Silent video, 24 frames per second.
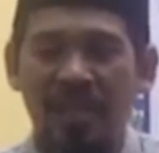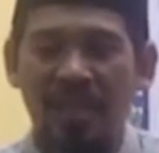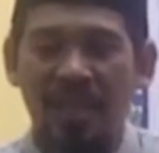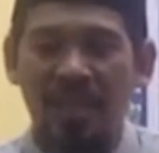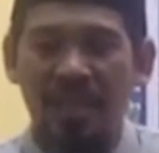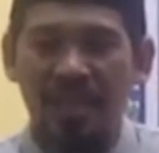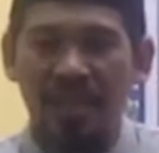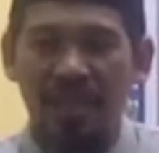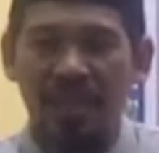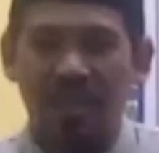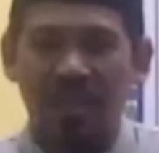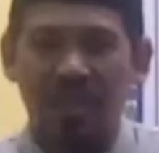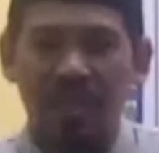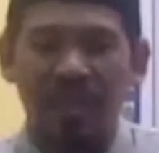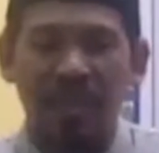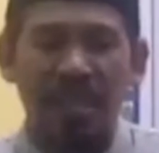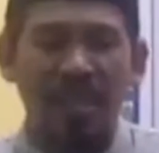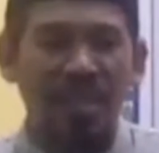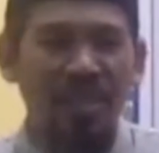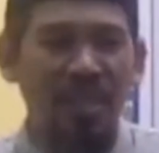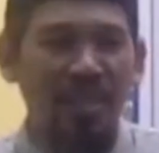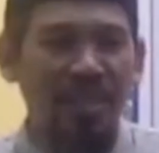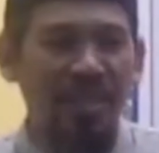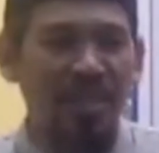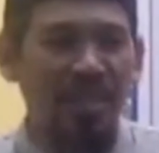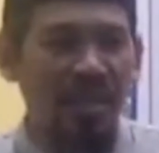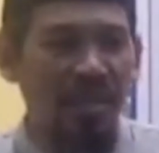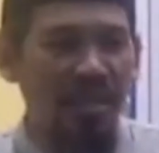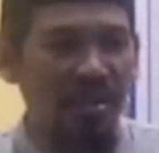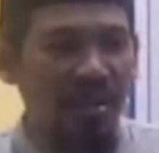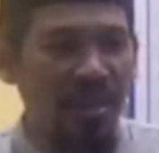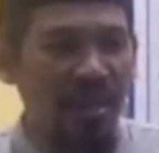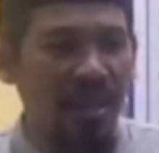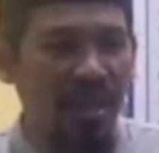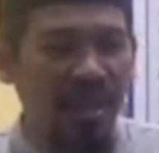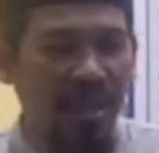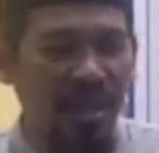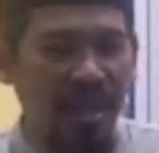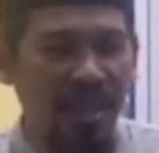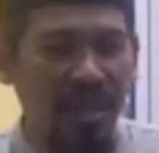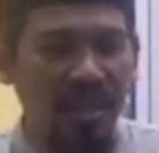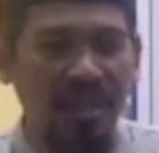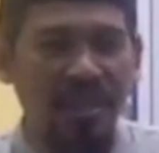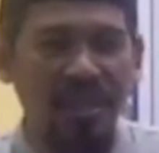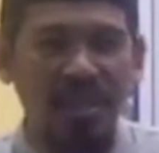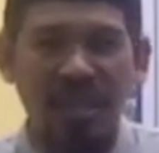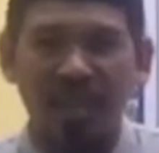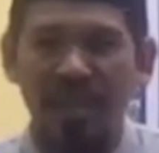al isl inna syara'i
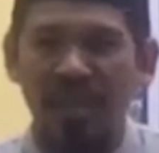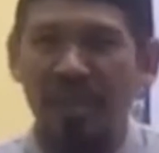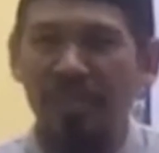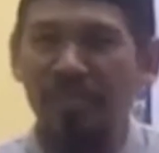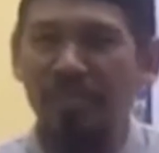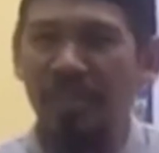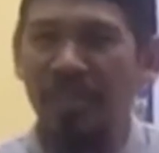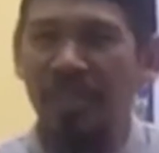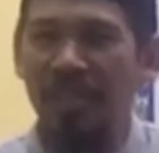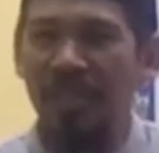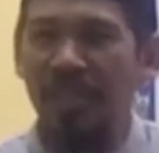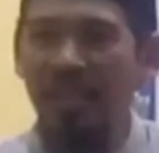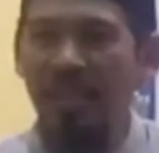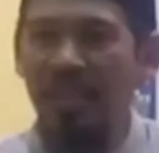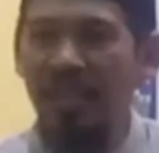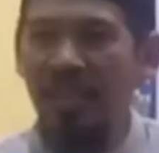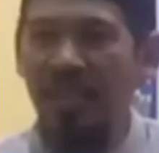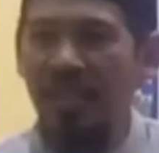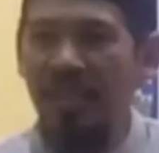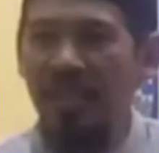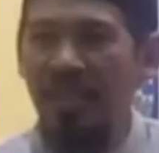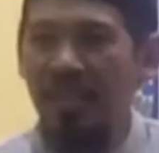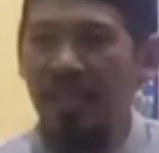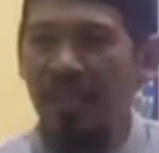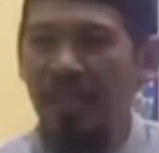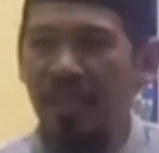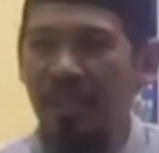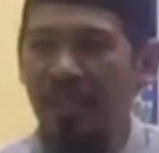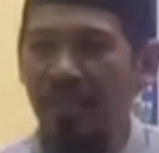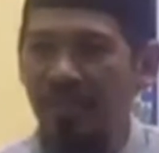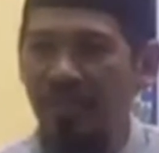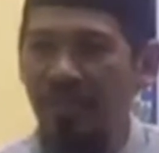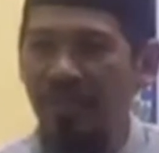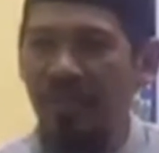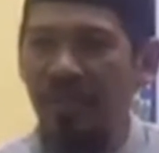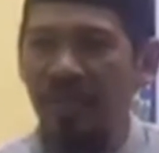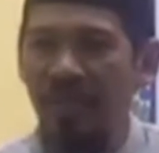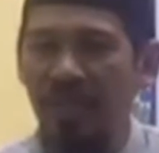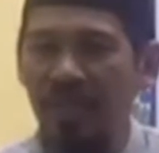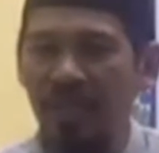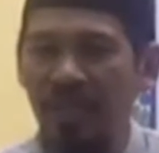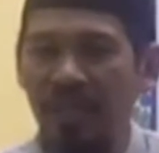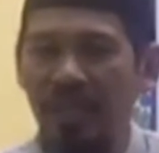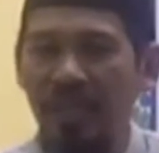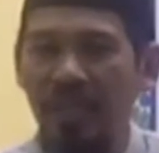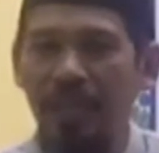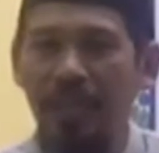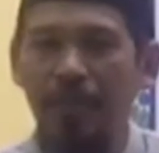al-islami kathurat
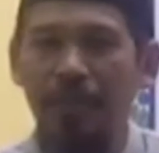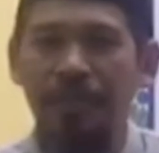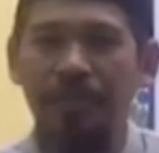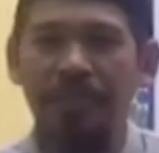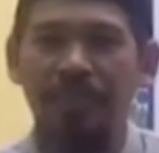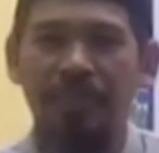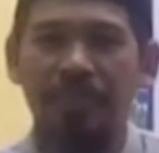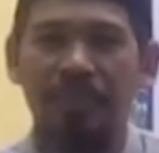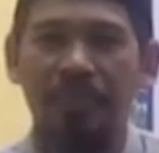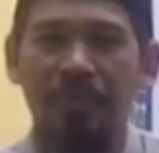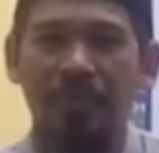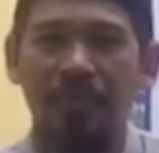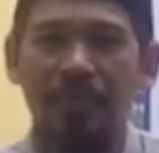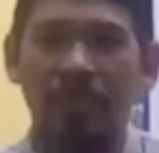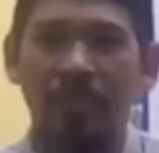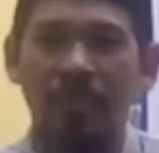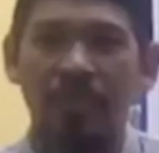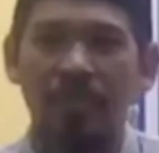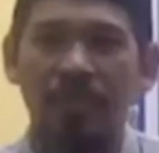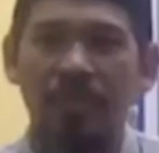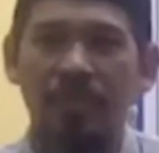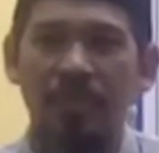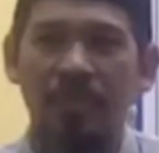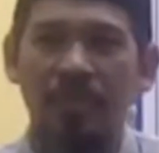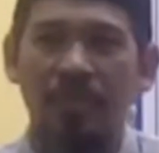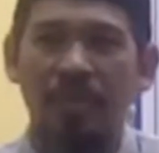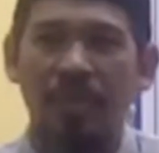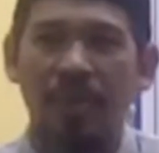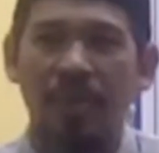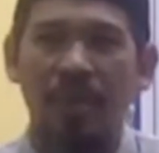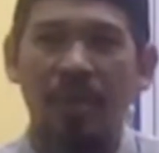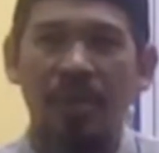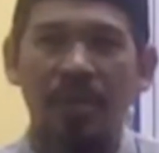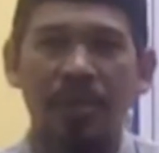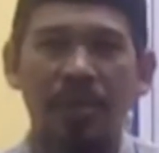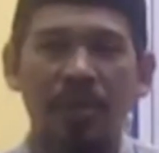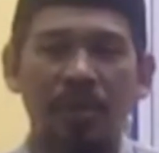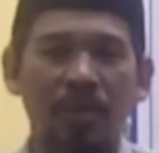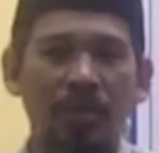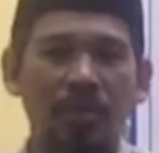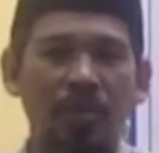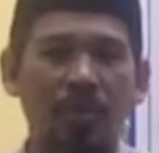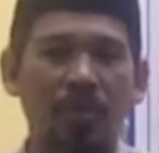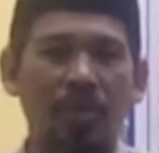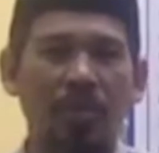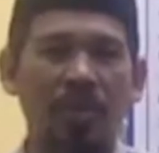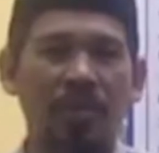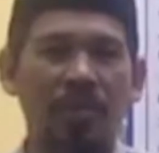alayya." Ya
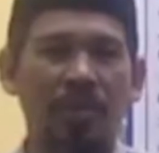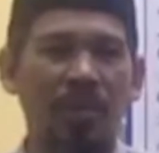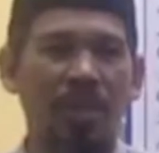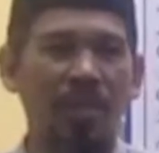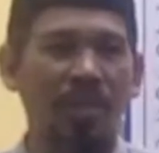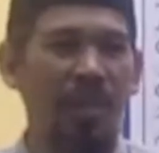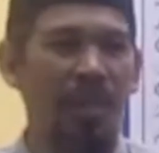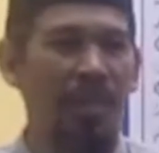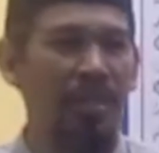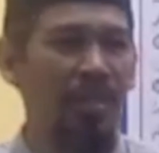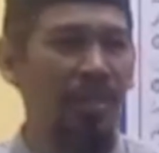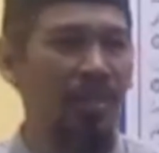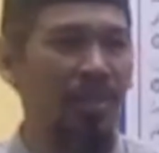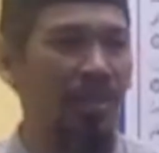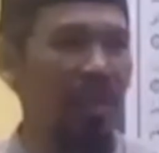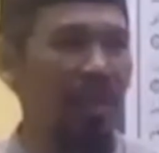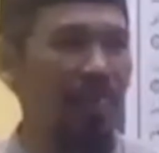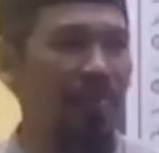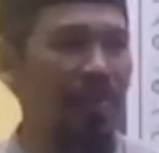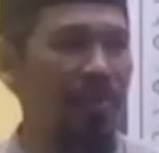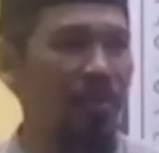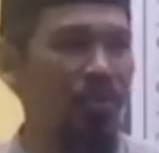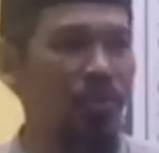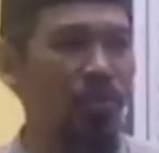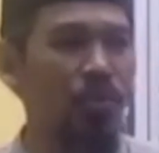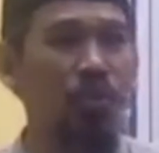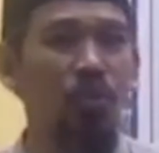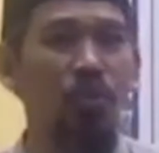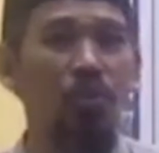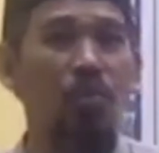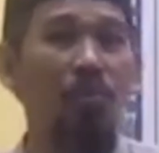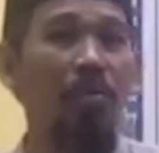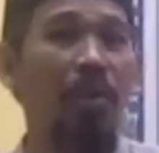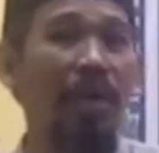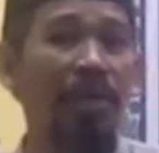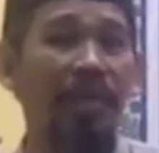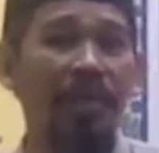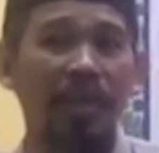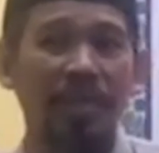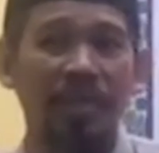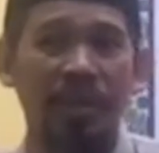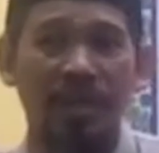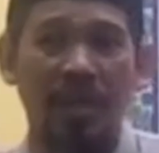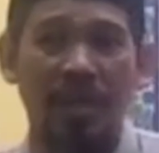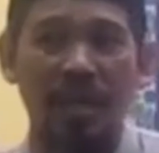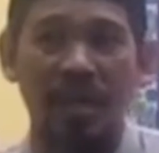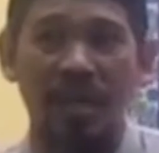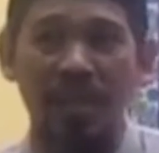Rasulullah, syariat Islam itu sungguh banyak
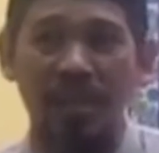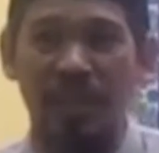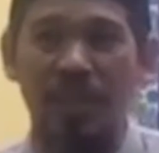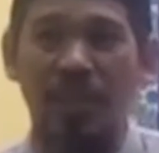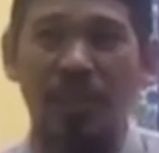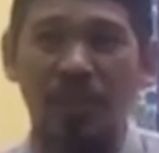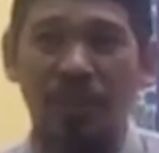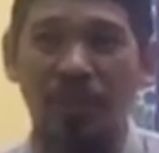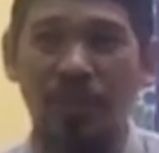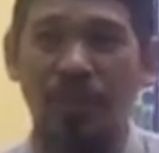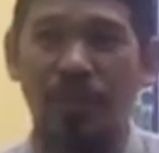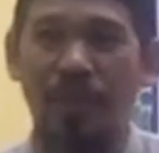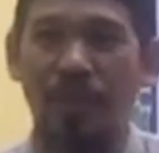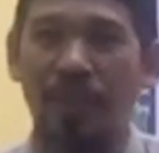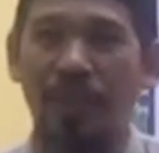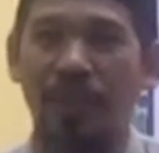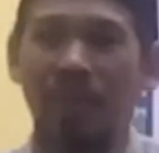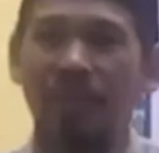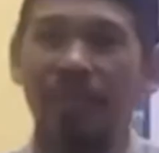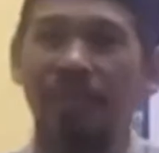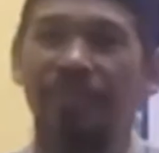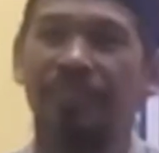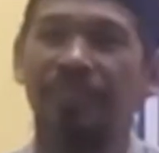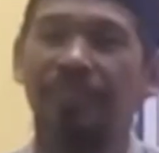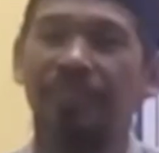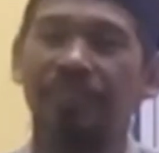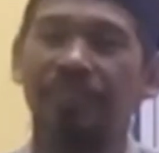sekali ya Rasulullah.